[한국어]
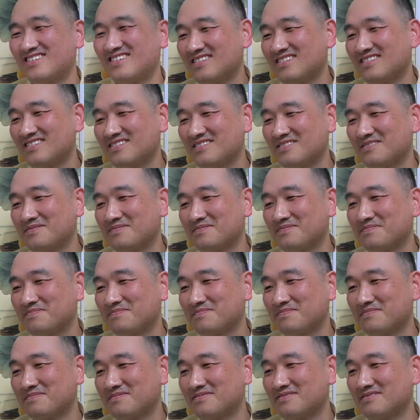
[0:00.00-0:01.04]
그
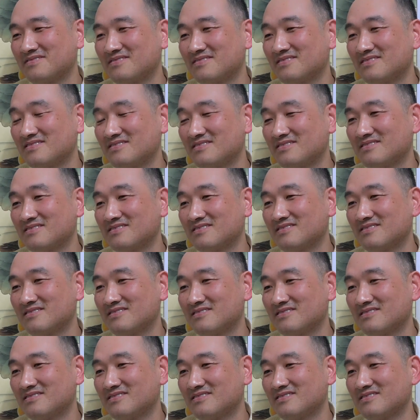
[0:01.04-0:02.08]
김영국님 어릴 때
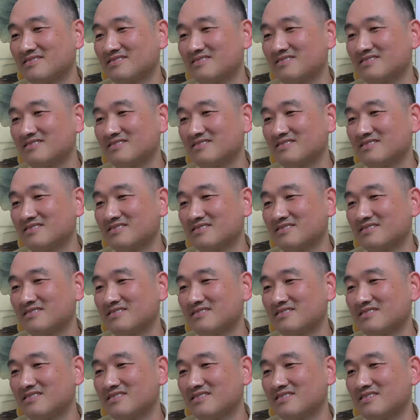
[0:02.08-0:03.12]
기억에 그
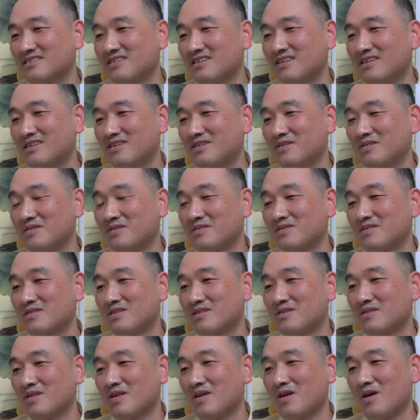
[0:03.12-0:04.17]
할아버님 기억이
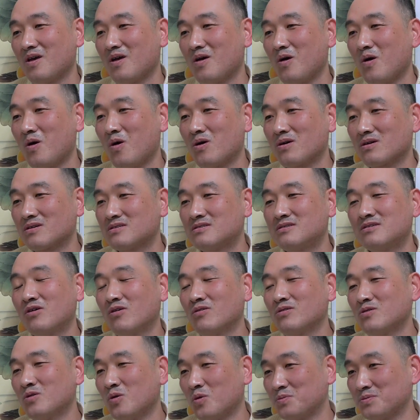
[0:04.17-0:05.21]
있으신가요?
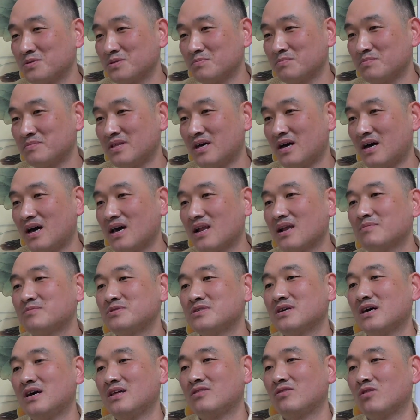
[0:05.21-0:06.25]
그거는 없습니다.
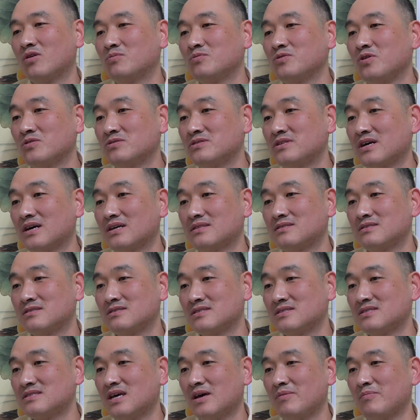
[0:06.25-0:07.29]
할아버지가 너무 연세가
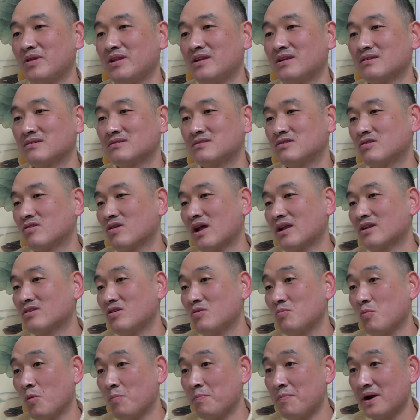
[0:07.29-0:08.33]
드신다면은 그걸 하는
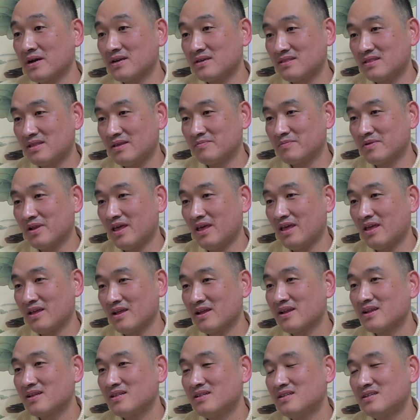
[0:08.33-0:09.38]
걸 못 봤기 때문에
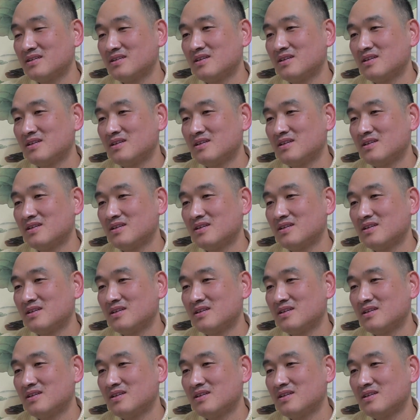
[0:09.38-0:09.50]
아.